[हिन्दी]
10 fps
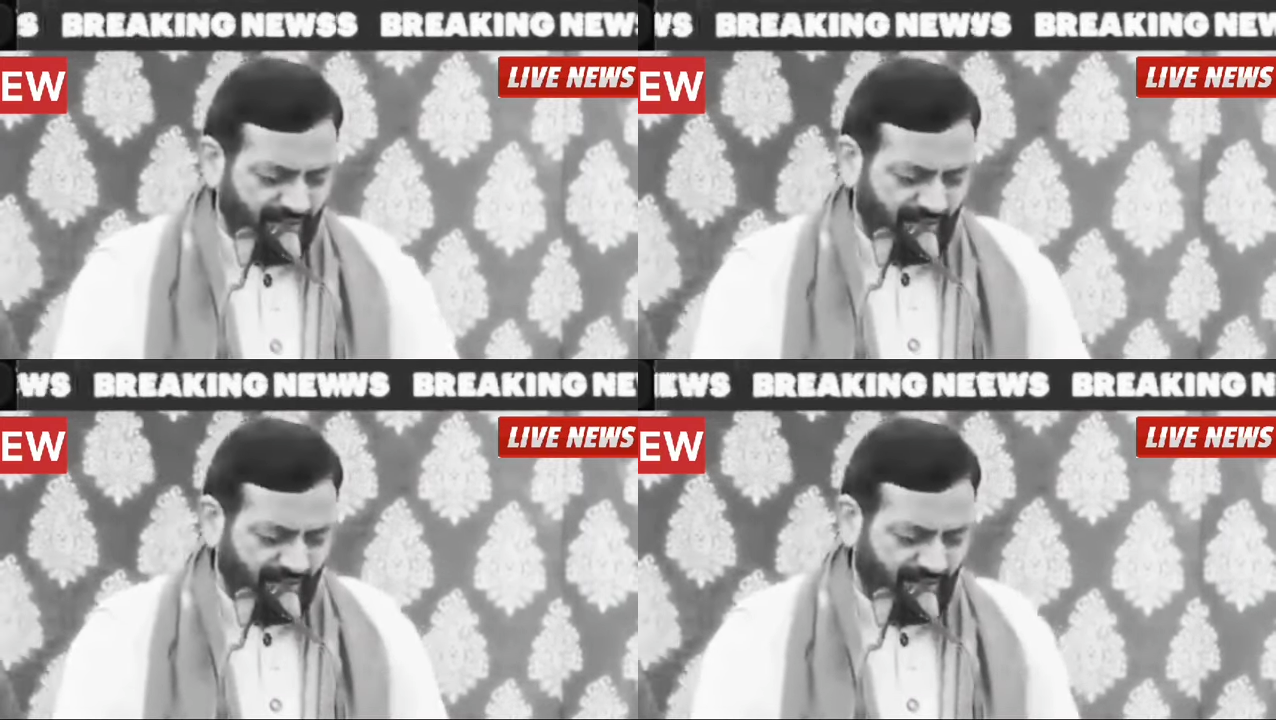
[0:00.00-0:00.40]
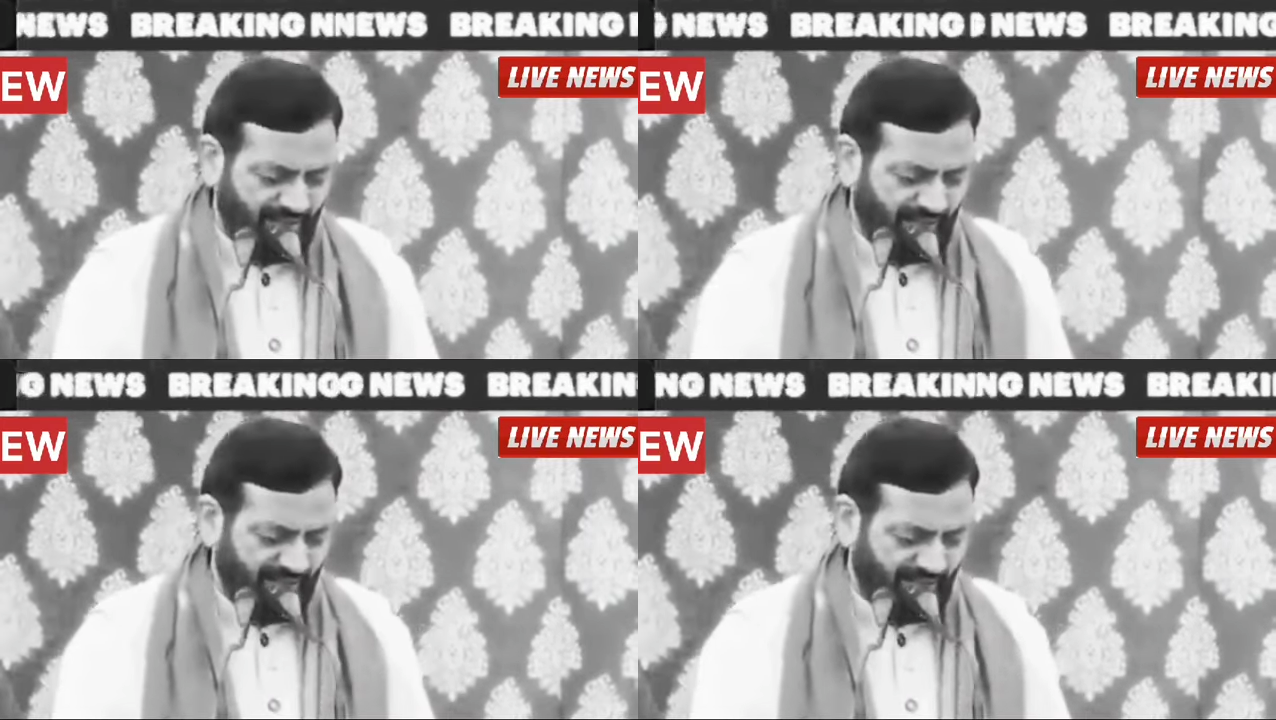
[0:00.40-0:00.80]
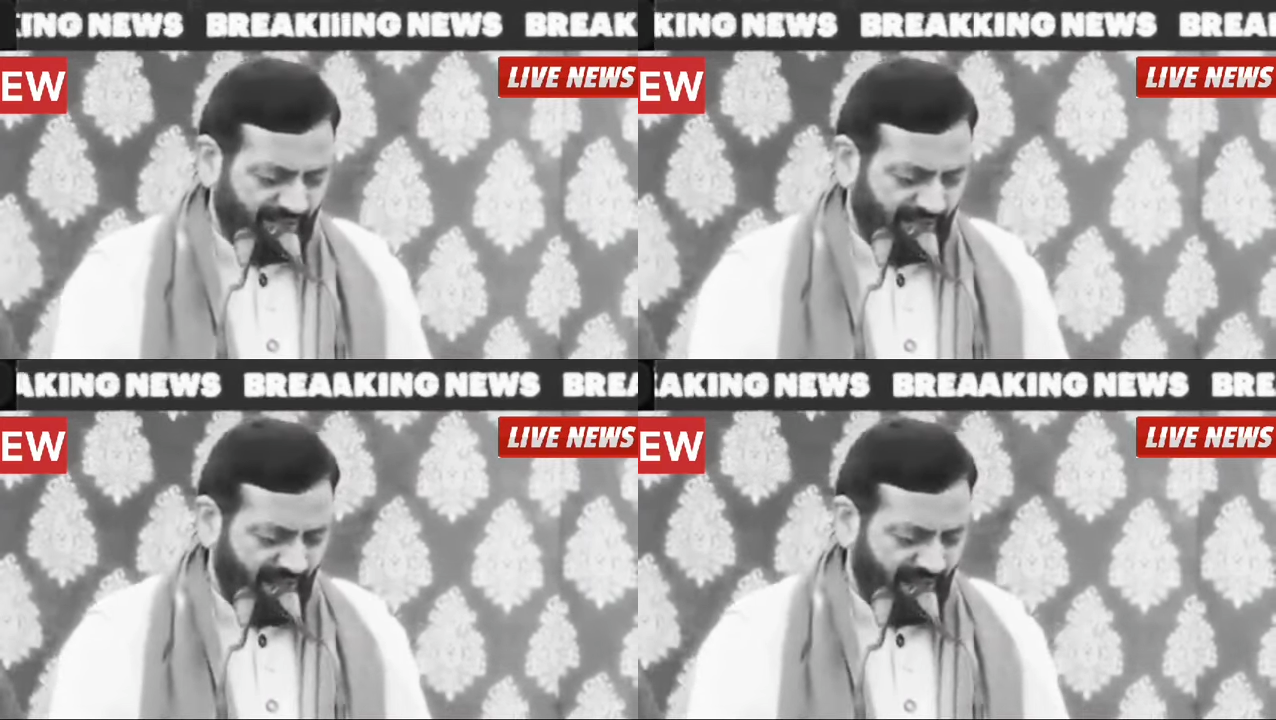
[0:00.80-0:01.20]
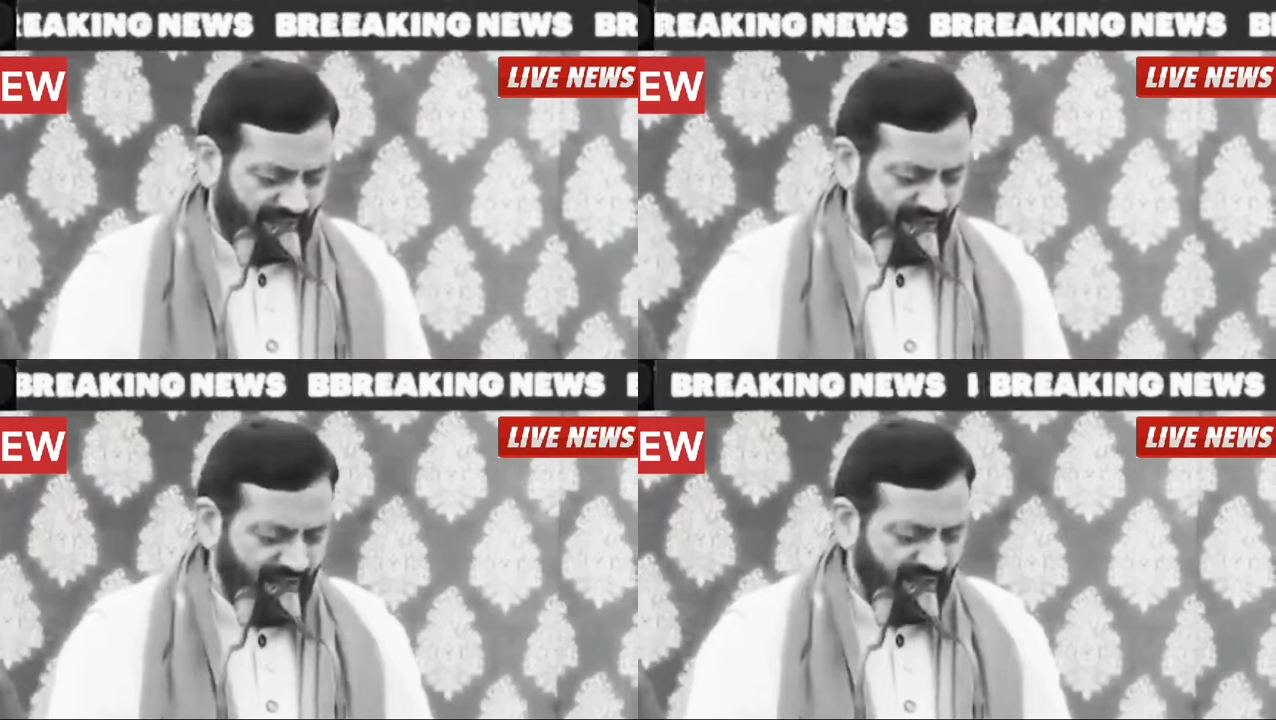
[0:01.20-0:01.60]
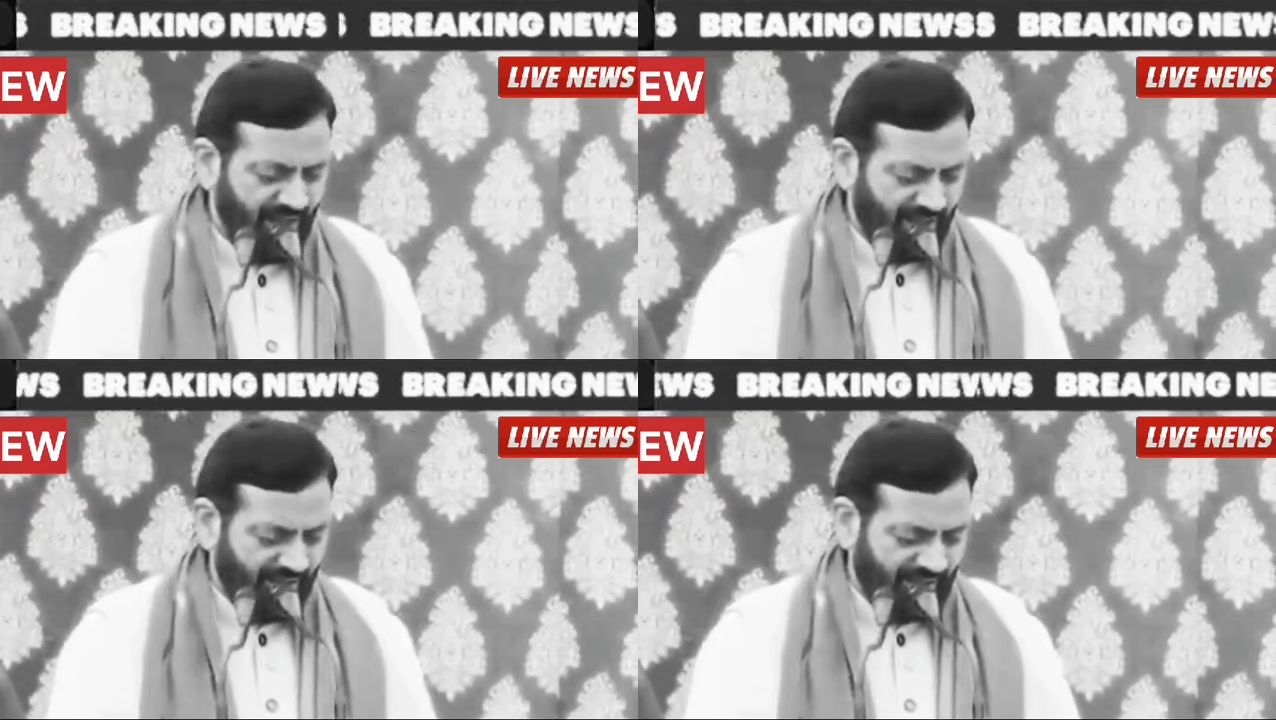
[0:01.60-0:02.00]
ये हमारी सरकार ने
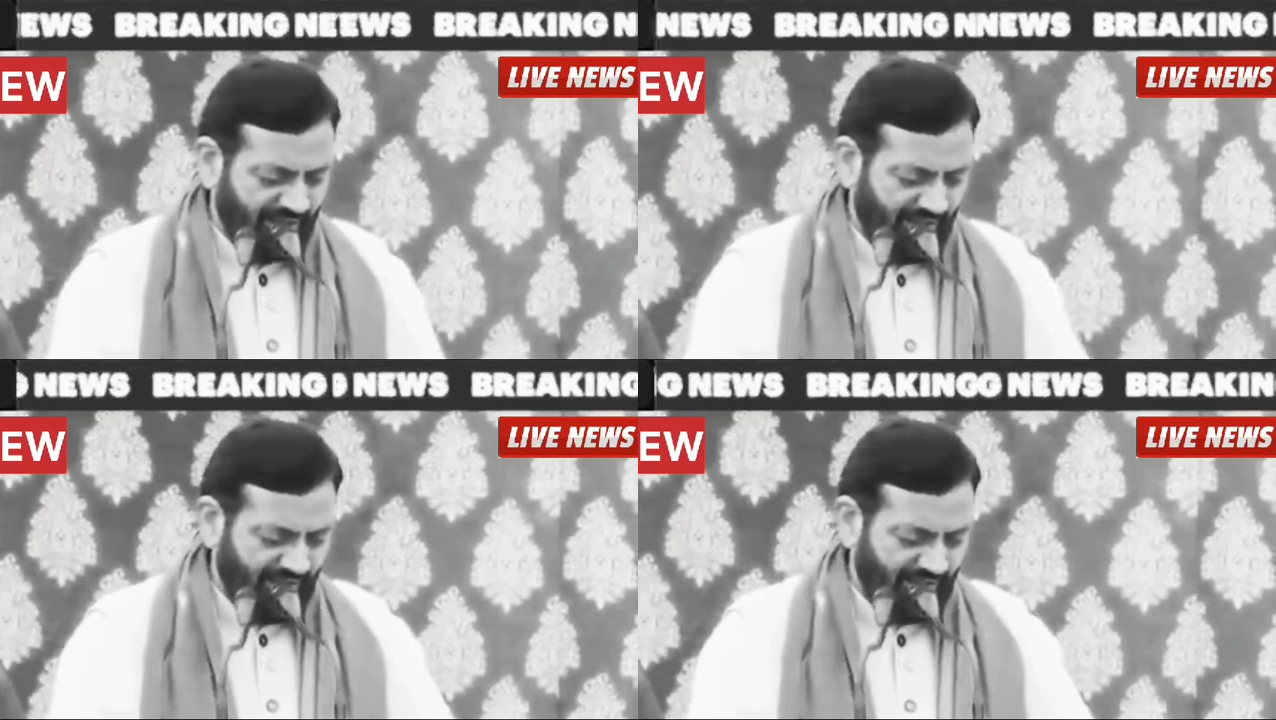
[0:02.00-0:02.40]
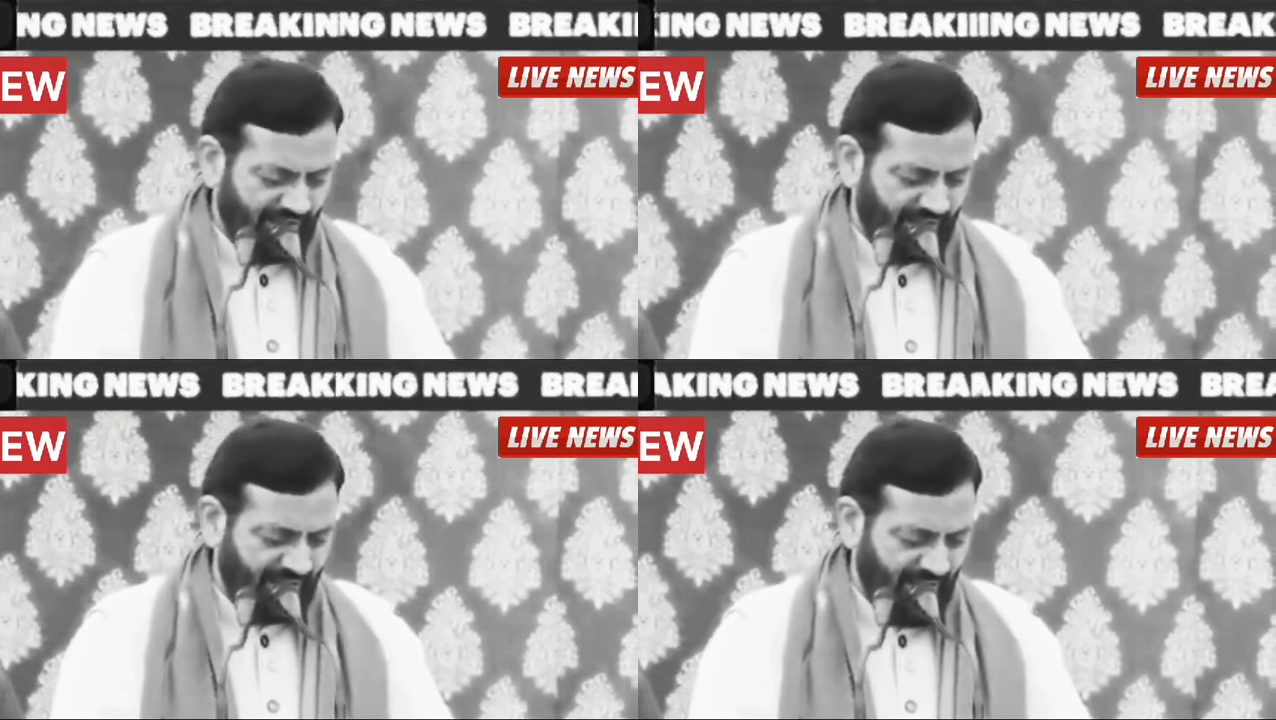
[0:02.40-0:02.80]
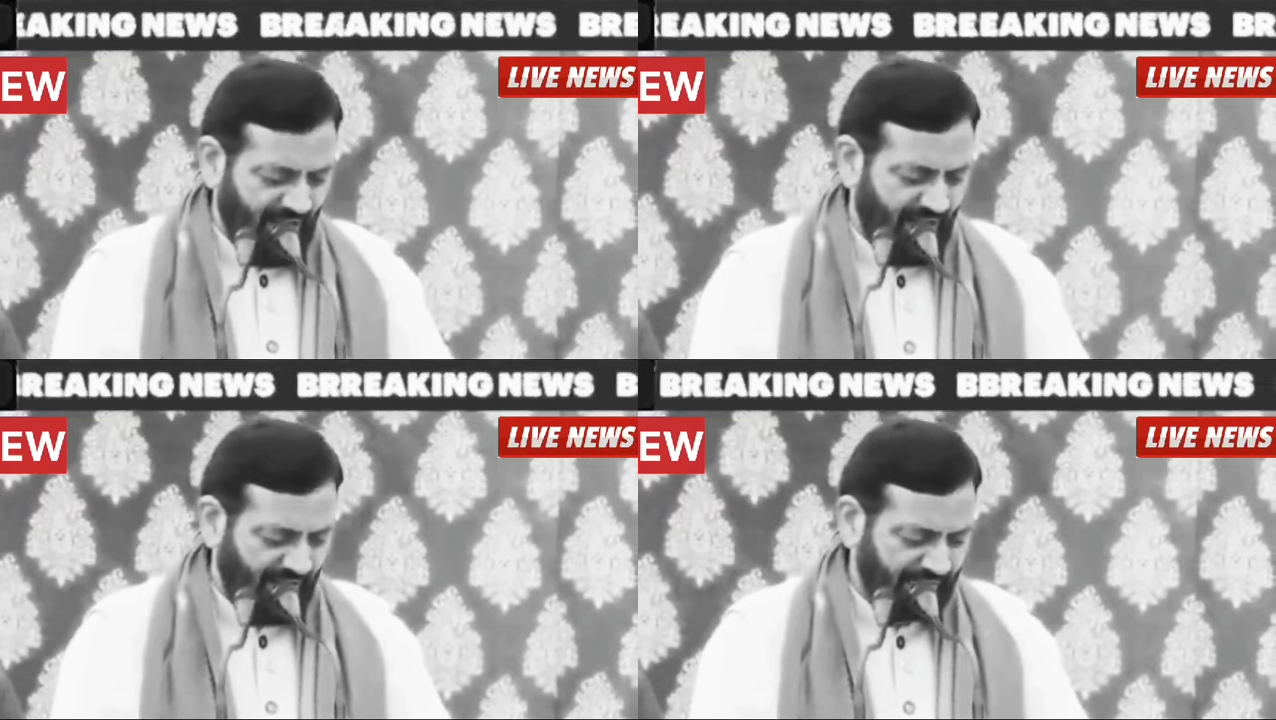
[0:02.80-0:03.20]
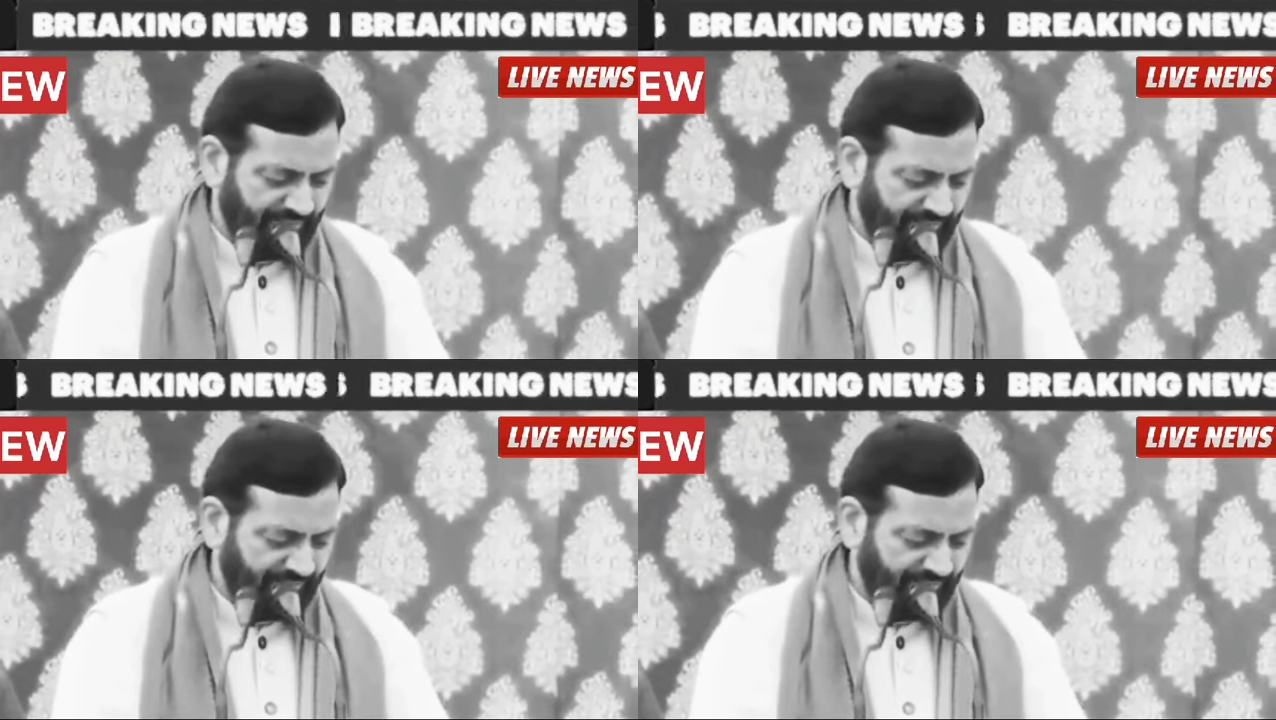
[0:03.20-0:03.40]
इसके अंदर किया है